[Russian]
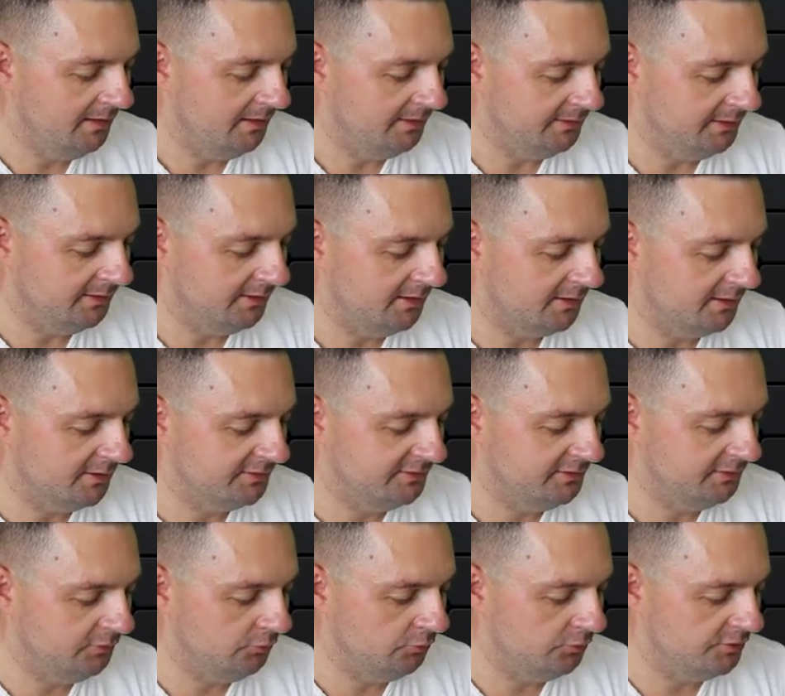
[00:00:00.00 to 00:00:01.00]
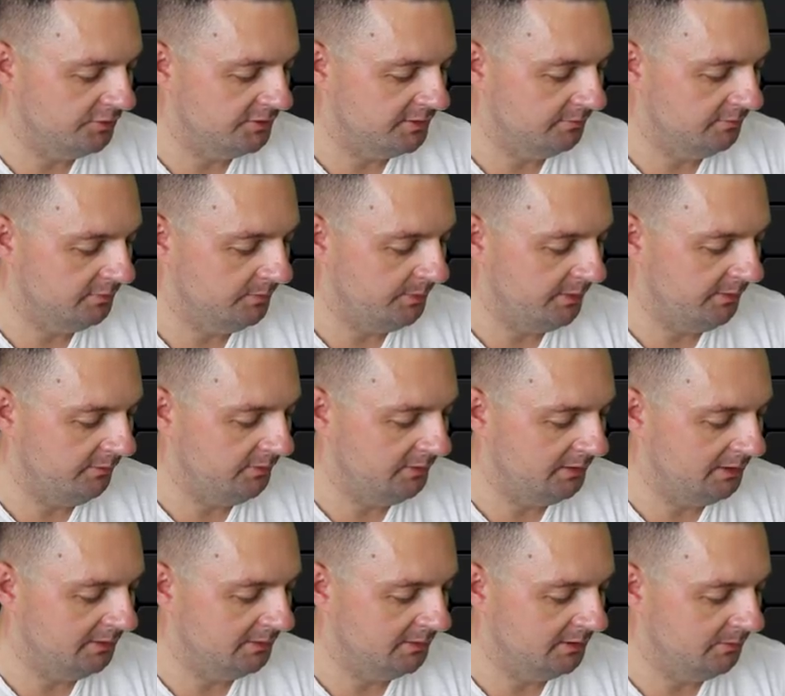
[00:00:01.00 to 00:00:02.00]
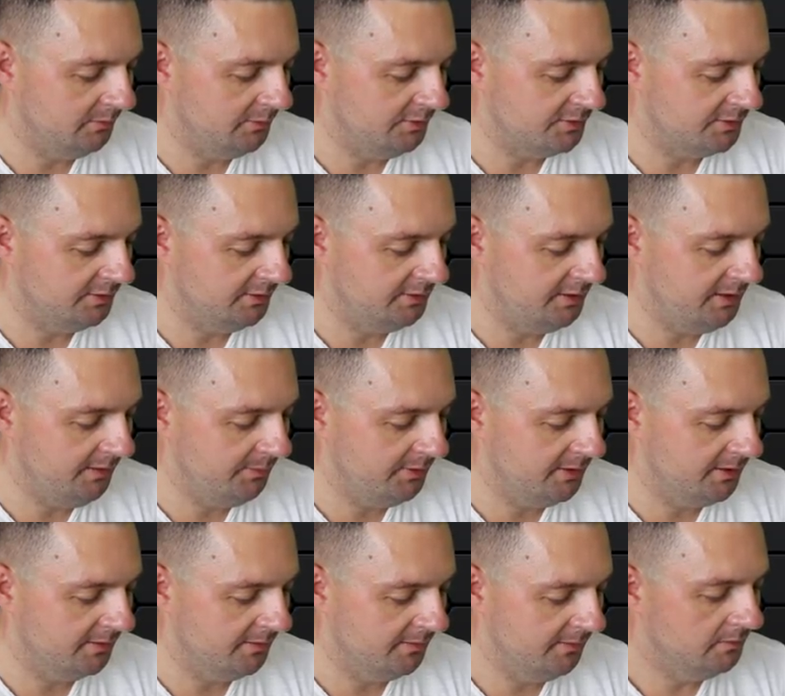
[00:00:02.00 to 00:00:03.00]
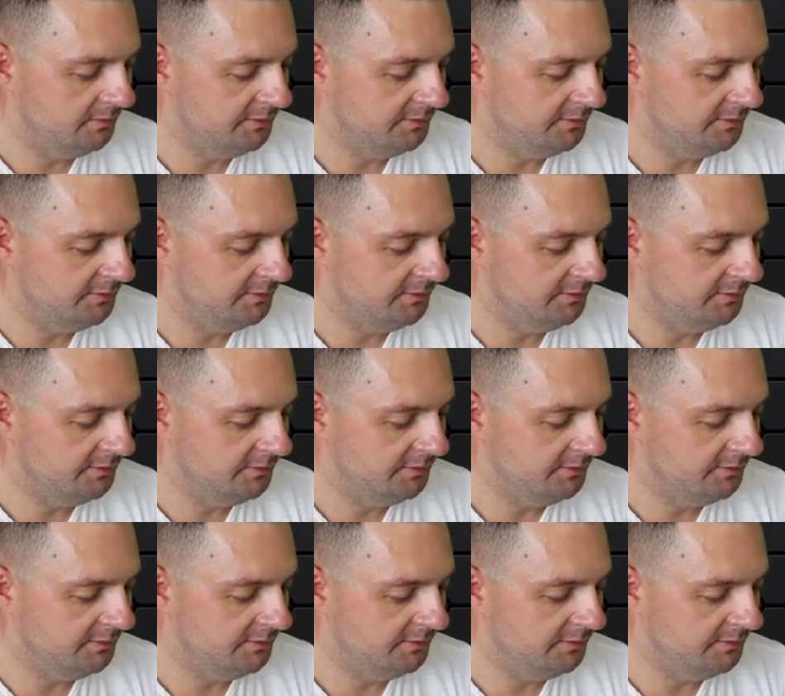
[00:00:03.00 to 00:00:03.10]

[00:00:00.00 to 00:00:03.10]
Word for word: она гораздо туже, чем вы привыкли на обычной дрипке.